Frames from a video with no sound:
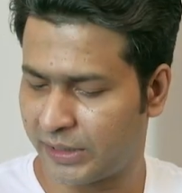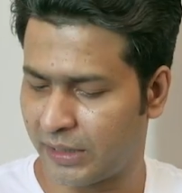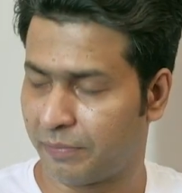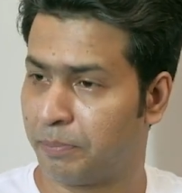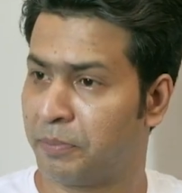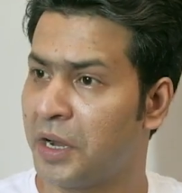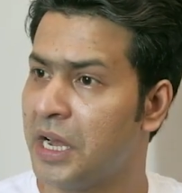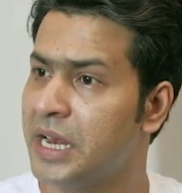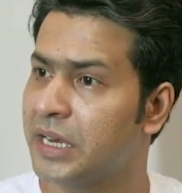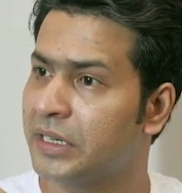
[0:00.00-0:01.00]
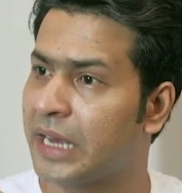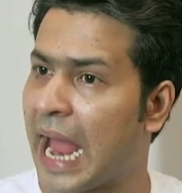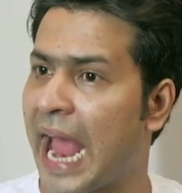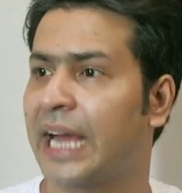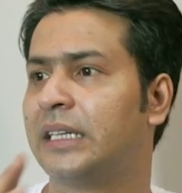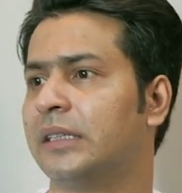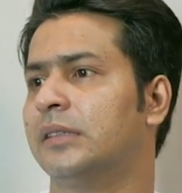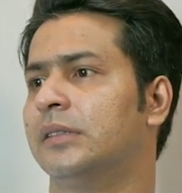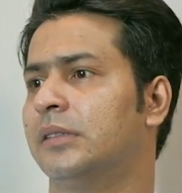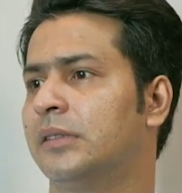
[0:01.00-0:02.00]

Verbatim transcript: দে আর ব্রিলিয়েন্ট অ্যাক্টার্স